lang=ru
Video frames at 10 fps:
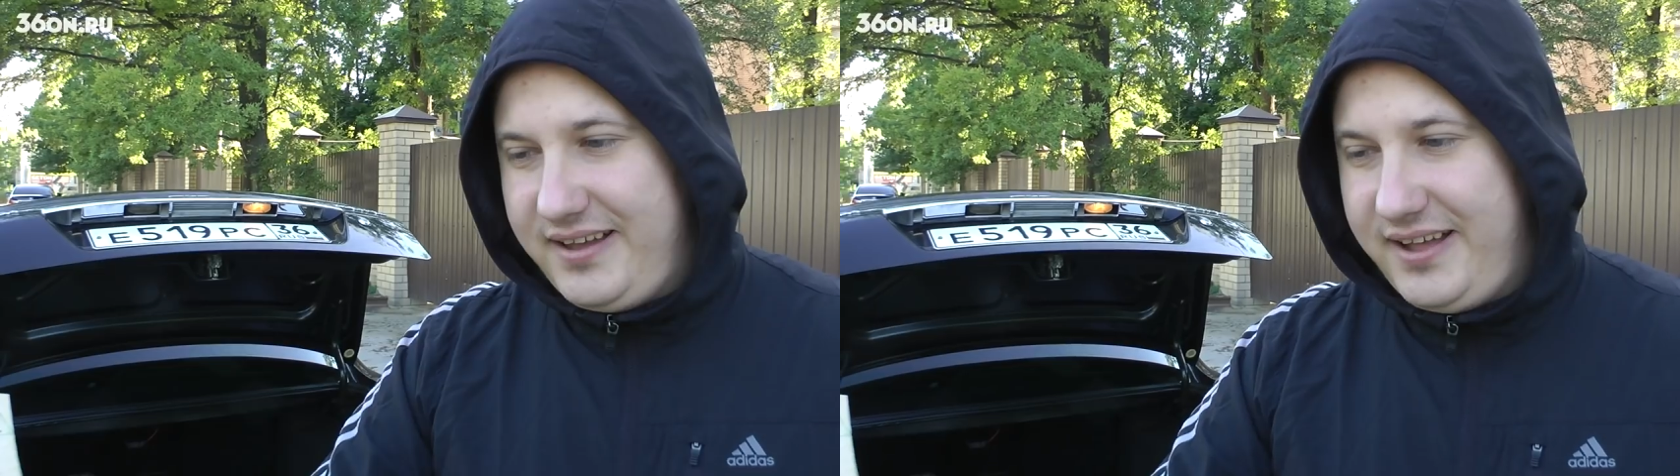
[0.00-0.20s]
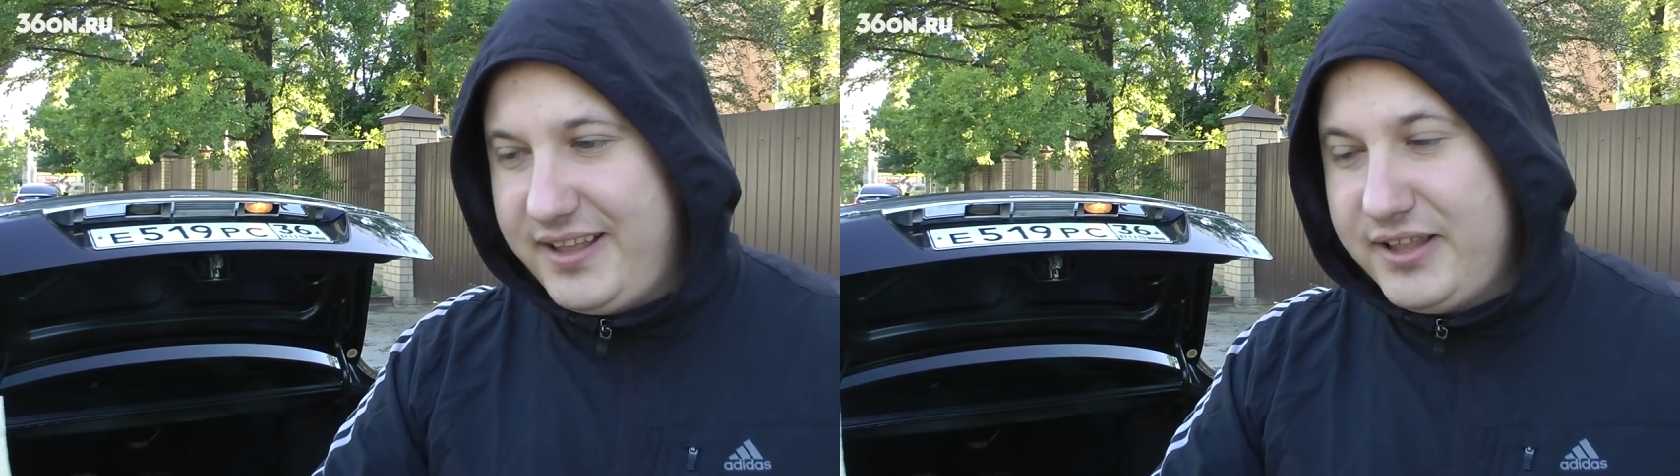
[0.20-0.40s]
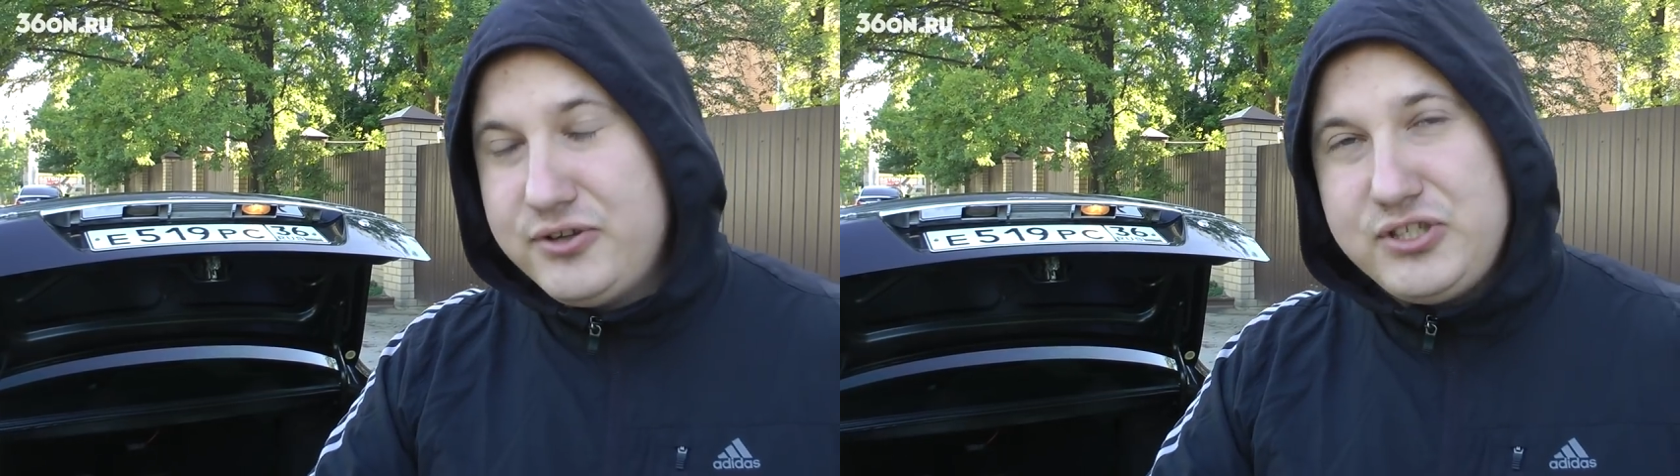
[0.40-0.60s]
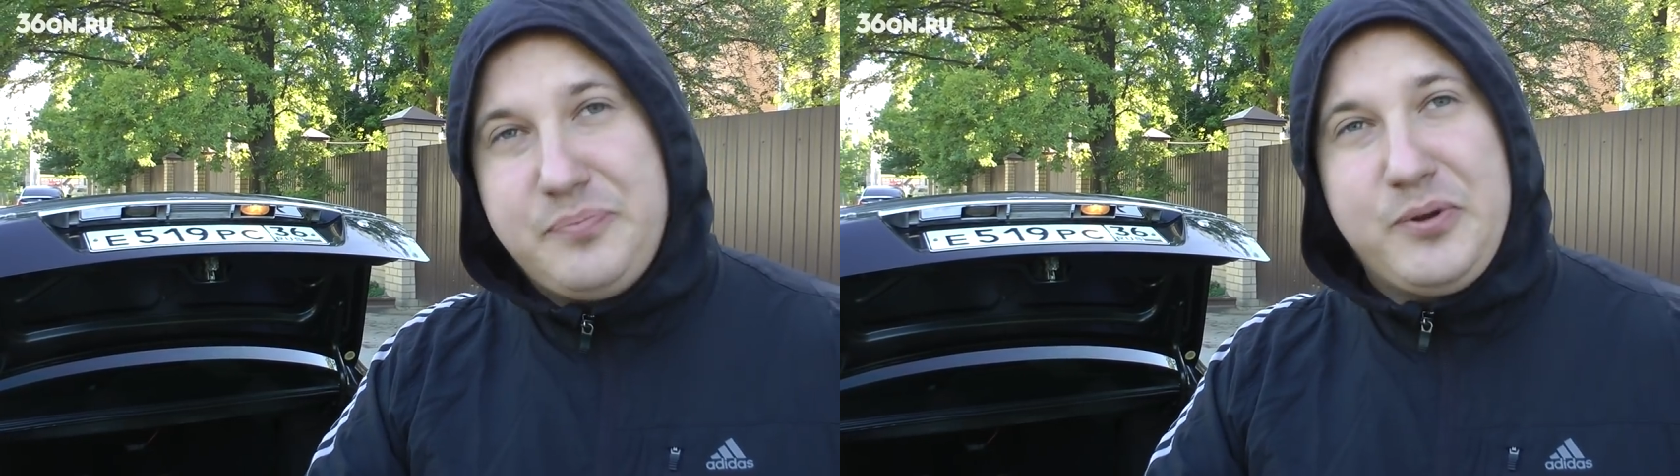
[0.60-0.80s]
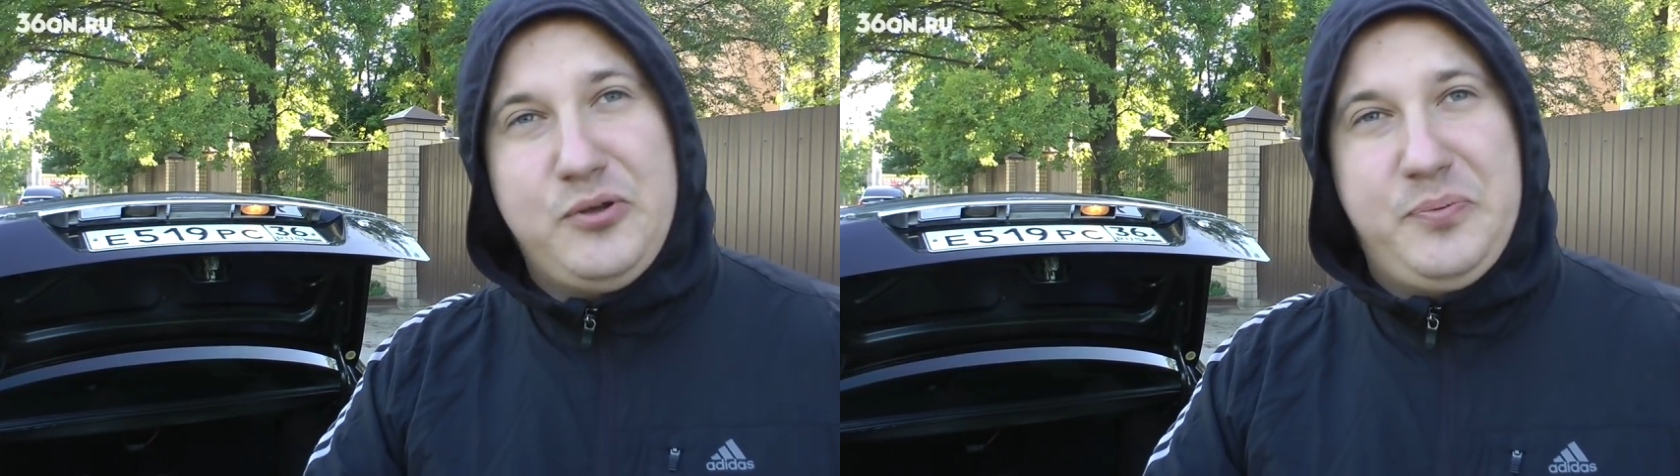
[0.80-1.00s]
она
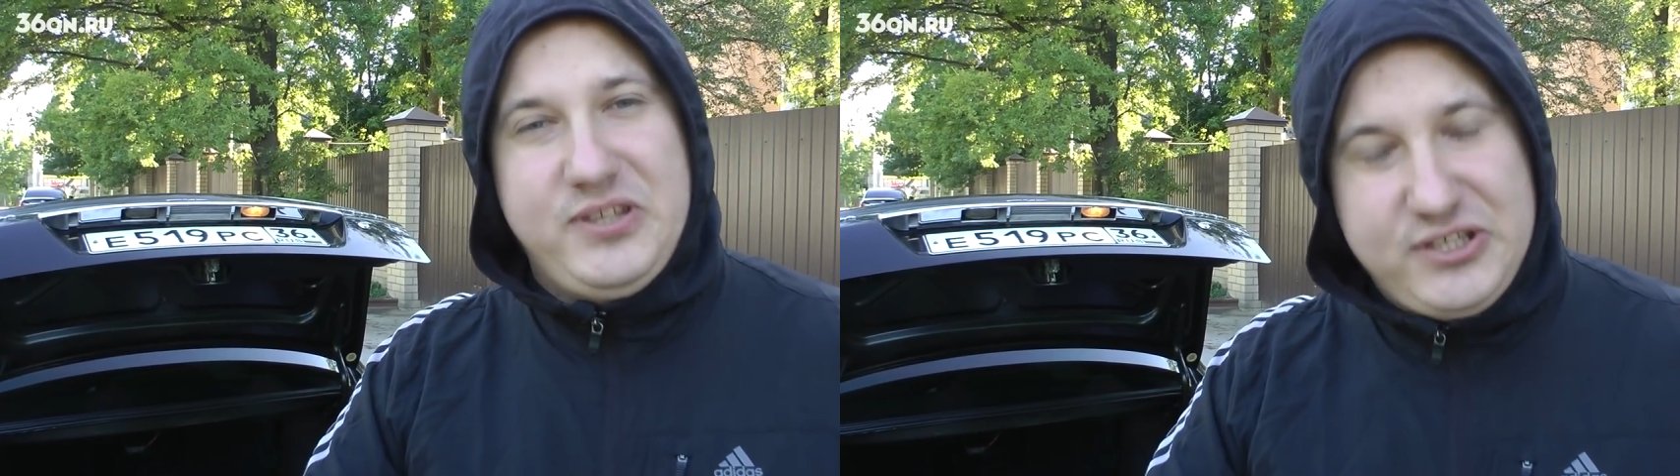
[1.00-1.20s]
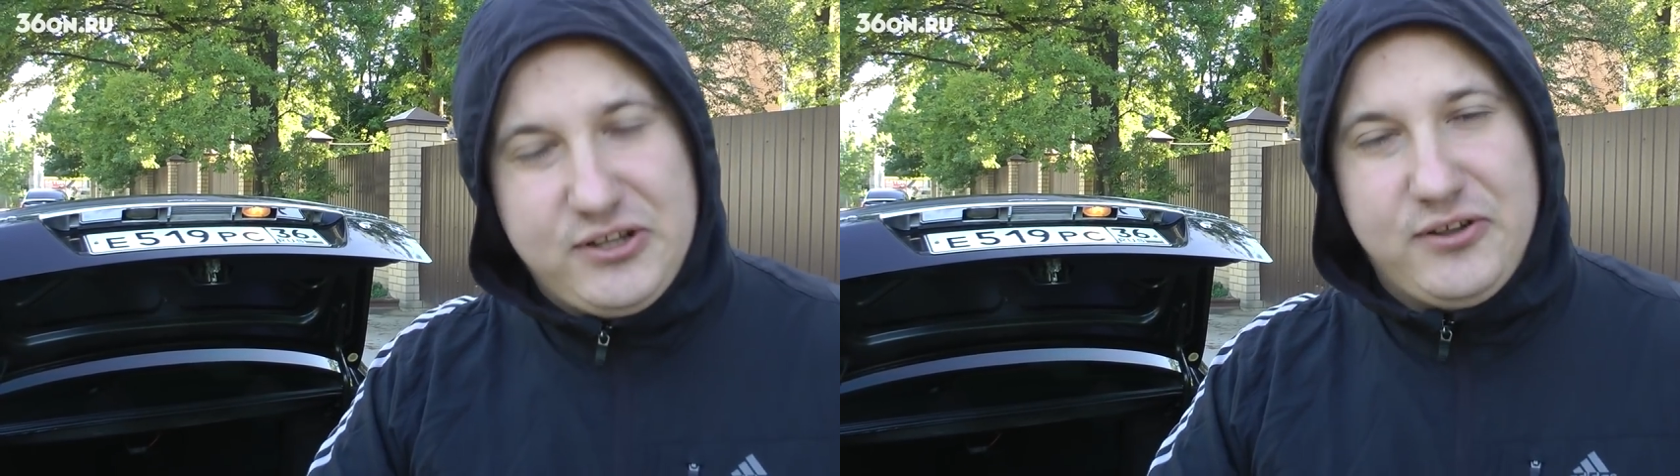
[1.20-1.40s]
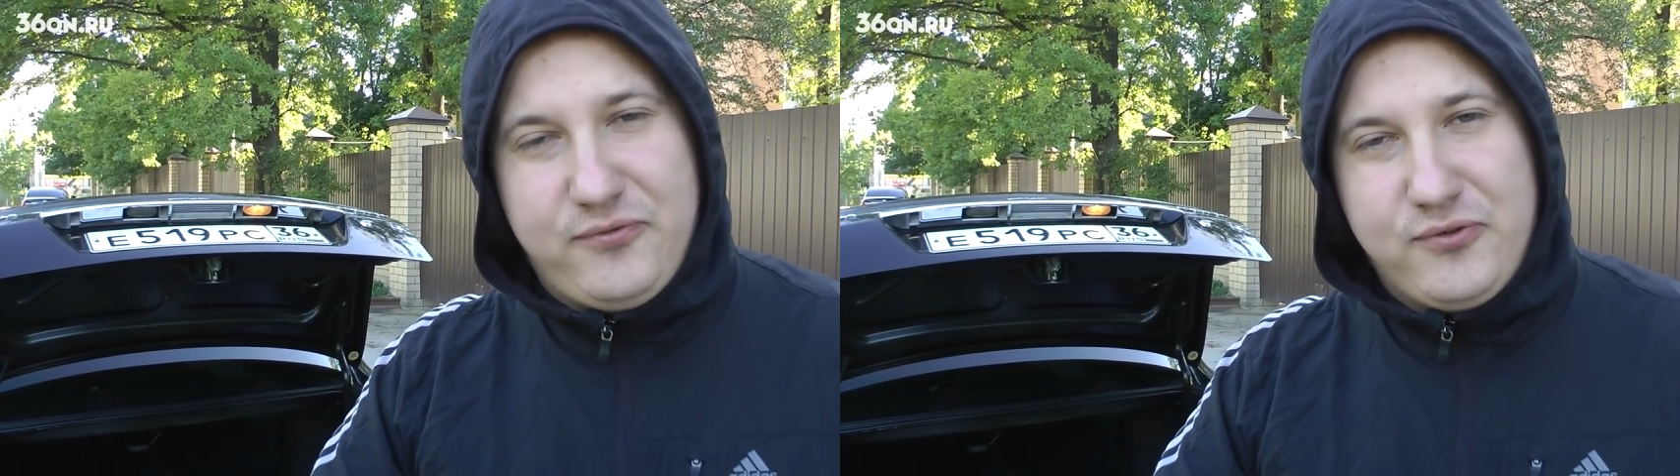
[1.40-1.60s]
носит предупредительную